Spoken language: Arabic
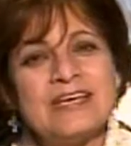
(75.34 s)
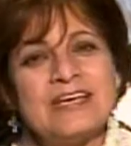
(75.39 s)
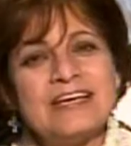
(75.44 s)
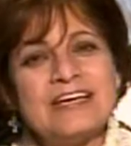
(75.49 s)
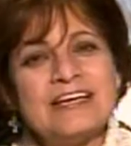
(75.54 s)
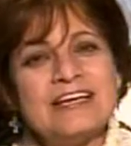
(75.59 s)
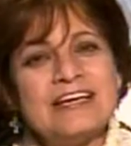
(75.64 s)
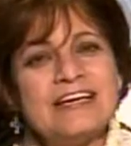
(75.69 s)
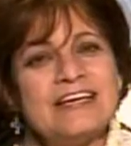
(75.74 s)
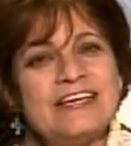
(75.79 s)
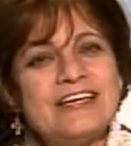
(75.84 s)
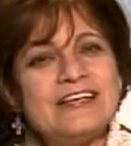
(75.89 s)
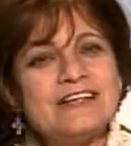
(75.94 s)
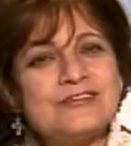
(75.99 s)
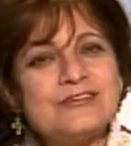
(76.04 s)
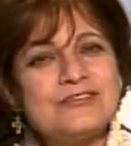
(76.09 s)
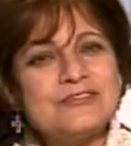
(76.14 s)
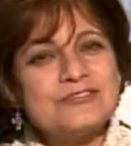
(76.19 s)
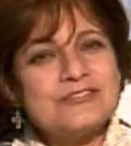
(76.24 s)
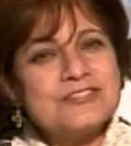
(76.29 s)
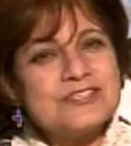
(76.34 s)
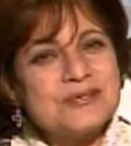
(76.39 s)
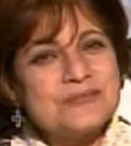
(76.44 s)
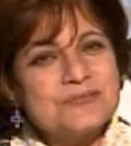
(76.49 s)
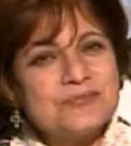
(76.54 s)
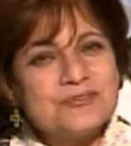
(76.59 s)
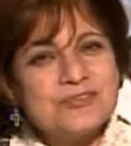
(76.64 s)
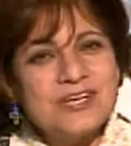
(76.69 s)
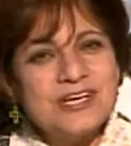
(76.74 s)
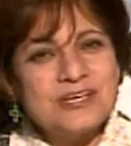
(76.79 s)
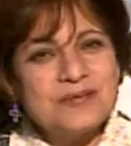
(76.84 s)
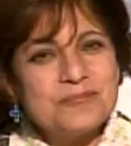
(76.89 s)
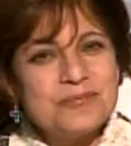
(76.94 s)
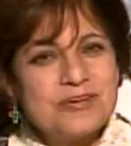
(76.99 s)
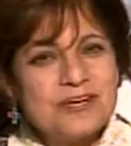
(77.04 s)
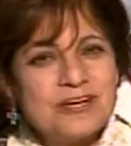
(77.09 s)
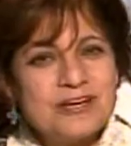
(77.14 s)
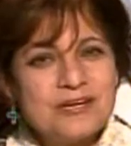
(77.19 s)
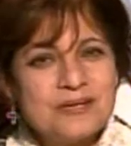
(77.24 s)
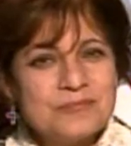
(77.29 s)
الحقيقة أتسابونا
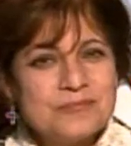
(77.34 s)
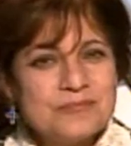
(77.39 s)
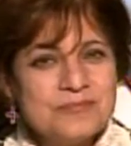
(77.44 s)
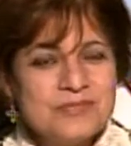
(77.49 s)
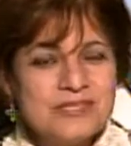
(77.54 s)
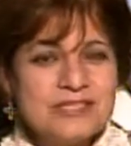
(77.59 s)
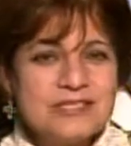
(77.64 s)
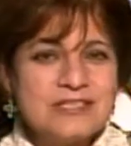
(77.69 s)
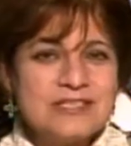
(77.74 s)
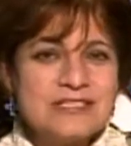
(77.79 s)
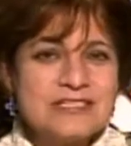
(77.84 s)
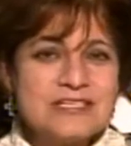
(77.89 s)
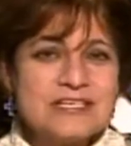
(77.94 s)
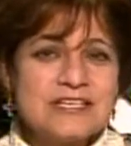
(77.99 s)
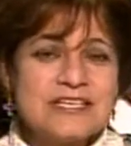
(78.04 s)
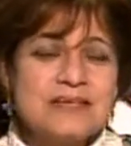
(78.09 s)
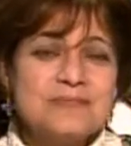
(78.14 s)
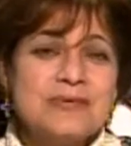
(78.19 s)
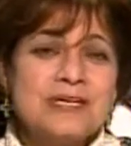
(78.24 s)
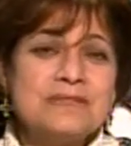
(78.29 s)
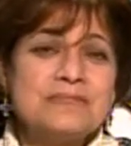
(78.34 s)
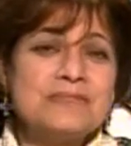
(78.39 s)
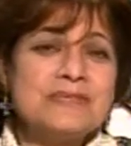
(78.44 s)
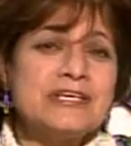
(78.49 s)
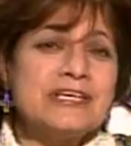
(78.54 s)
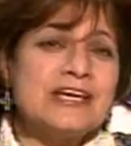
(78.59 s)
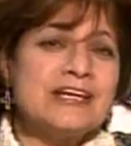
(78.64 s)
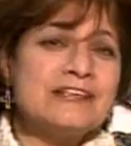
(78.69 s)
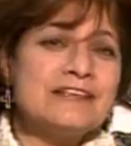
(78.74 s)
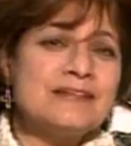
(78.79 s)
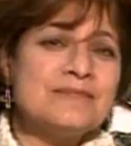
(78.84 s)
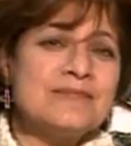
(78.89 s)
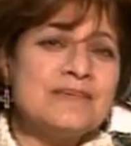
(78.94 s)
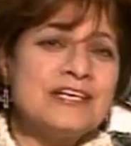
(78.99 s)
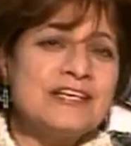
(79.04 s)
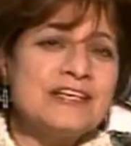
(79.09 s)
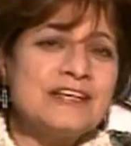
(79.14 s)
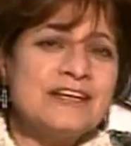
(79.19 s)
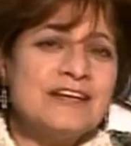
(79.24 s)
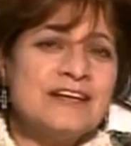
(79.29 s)
إبراهام آه، سليمان بيقدم
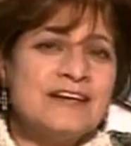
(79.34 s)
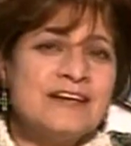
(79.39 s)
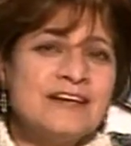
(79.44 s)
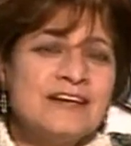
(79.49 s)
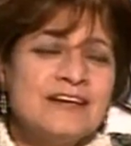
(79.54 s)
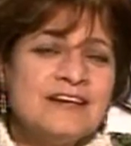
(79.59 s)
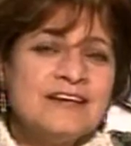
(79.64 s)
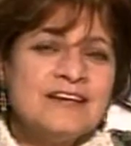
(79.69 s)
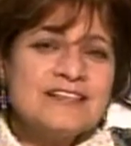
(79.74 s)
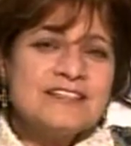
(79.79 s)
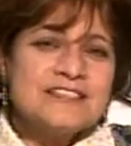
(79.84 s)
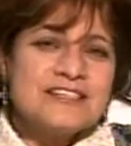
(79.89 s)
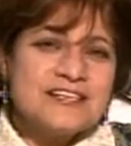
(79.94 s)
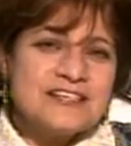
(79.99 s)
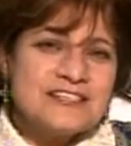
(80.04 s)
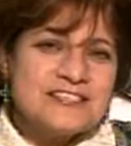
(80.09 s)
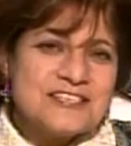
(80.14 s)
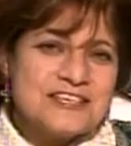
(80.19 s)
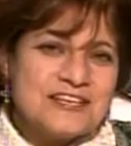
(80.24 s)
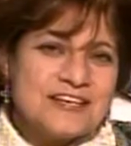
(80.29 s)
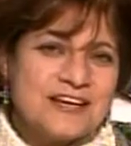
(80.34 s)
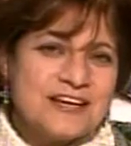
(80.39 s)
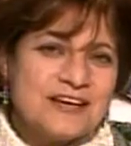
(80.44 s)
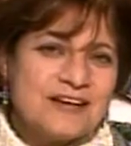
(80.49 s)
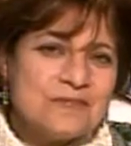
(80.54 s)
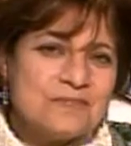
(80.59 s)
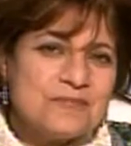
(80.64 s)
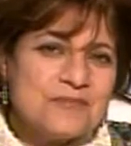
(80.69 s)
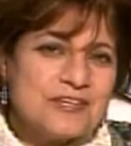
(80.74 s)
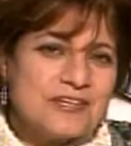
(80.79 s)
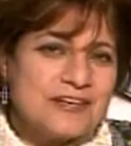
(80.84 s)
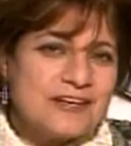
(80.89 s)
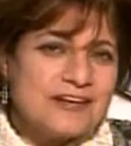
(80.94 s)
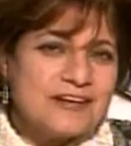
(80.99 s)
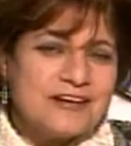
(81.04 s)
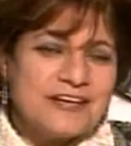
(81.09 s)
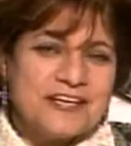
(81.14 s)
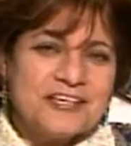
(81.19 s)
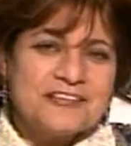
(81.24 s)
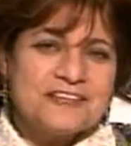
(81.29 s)
لنا سلسلة
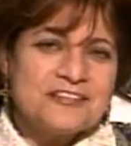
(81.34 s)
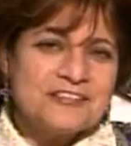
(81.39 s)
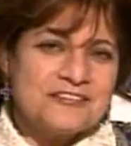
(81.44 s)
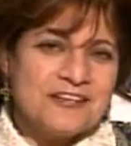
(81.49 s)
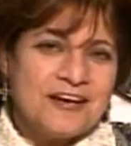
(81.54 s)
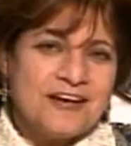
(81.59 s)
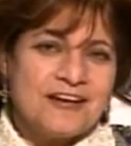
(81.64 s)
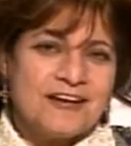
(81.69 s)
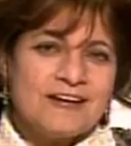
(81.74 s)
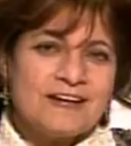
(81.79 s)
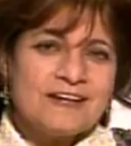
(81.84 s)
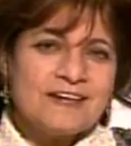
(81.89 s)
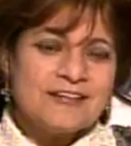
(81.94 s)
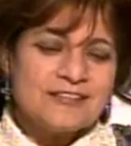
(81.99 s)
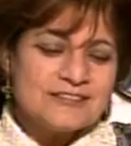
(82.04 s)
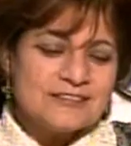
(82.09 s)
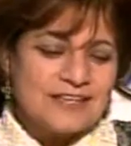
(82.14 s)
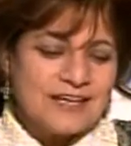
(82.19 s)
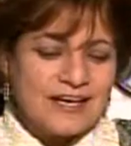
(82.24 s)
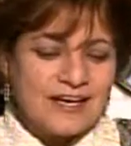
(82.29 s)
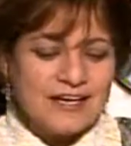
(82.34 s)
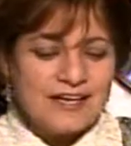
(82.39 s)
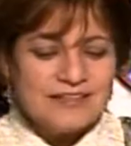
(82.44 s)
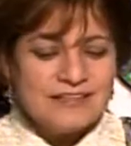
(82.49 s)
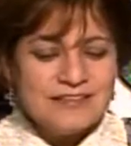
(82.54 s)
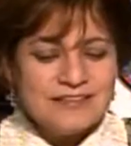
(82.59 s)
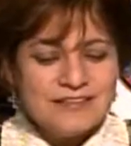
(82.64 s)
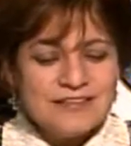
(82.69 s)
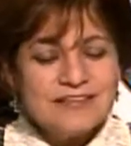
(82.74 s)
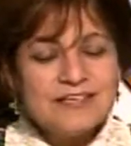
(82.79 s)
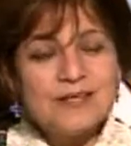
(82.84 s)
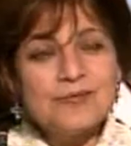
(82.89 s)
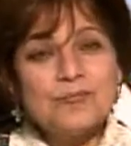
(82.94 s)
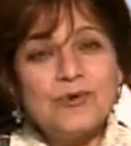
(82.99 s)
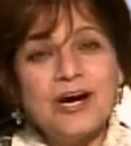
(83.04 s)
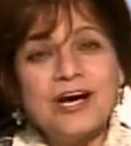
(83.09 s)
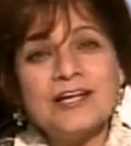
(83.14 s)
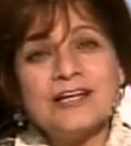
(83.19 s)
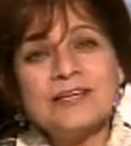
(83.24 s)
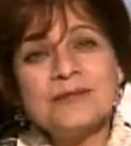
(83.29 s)
من عدة حلقات عن
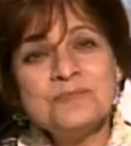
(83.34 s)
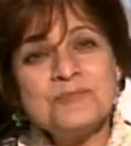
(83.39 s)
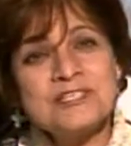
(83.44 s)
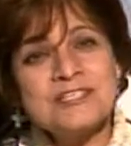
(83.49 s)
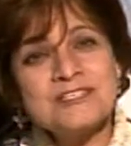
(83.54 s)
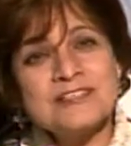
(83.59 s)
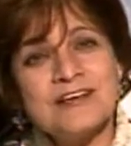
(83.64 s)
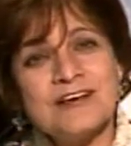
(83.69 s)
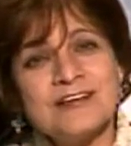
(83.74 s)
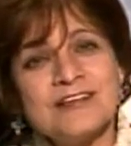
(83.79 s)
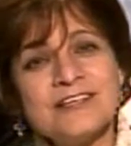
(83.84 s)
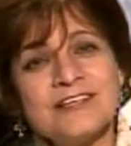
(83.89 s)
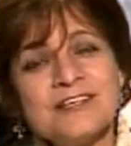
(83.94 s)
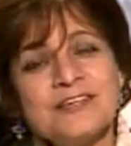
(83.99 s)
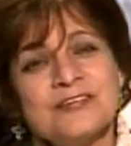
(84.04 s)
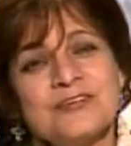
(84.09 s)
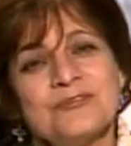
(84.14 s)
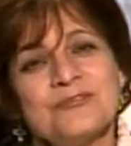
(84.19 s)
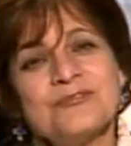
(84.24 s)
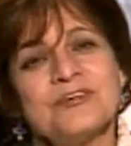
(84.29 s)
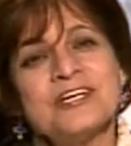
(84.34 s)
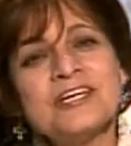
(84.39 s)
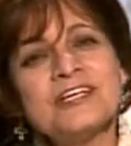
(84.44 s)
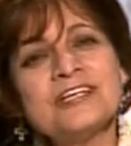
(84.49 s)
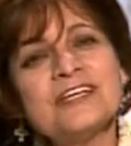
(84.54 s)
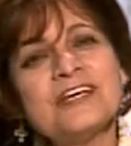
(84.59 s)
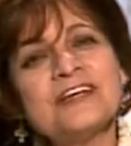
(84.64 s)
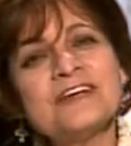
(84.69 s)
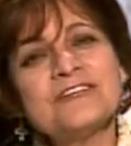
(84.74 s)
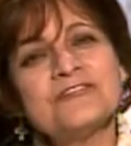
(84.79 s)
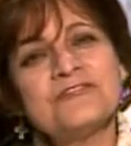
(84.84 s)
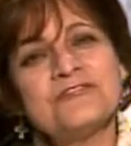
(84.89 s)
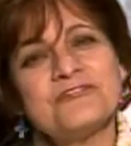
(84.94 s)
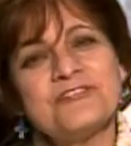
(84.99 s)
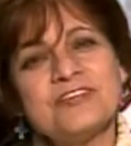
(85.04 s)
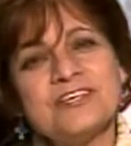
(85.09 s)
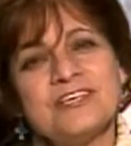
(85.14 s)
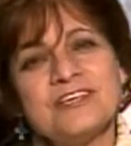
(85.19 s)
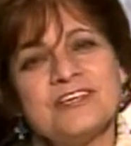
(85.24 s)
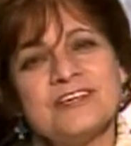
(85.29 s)
المعلم الصالح وإحنا
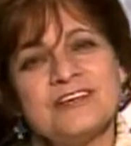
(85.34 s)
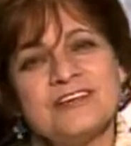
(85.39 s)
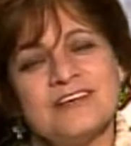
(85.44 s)
في